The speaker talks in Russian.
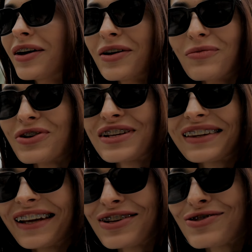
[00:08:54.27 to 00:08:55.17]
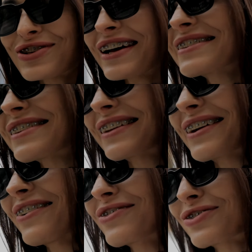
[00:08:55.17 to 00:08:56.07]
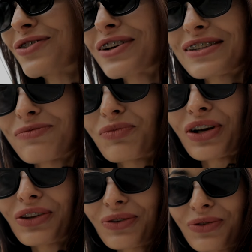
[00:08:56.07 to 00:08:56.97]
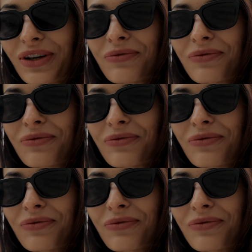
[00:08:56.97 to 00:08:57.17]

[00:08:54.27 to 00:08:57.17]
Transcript: может не ощущаться такая высокая температура.